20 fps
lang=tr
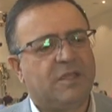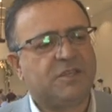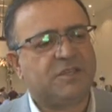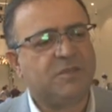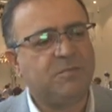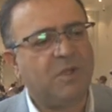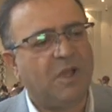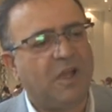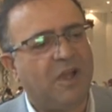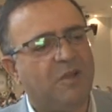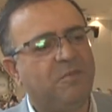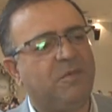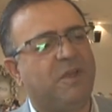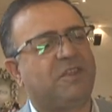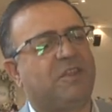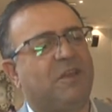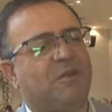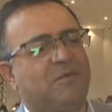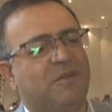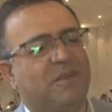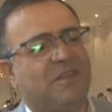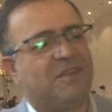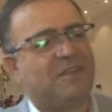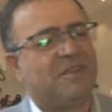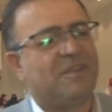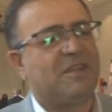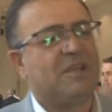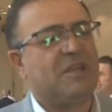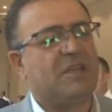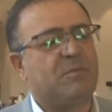Şimdi Ahmet abi,
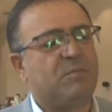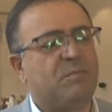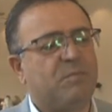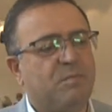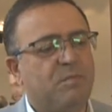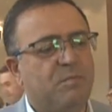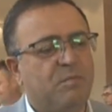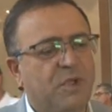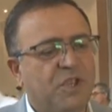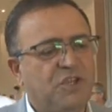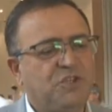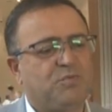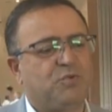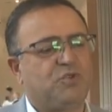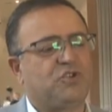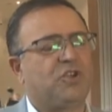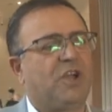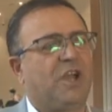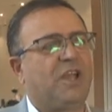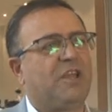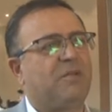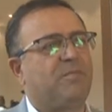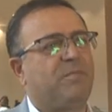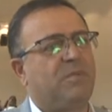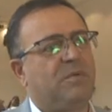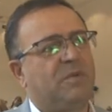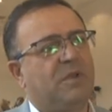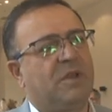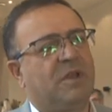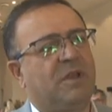5,5 aylık
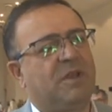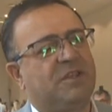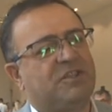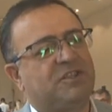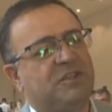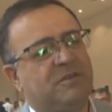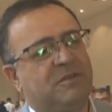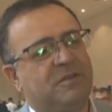e,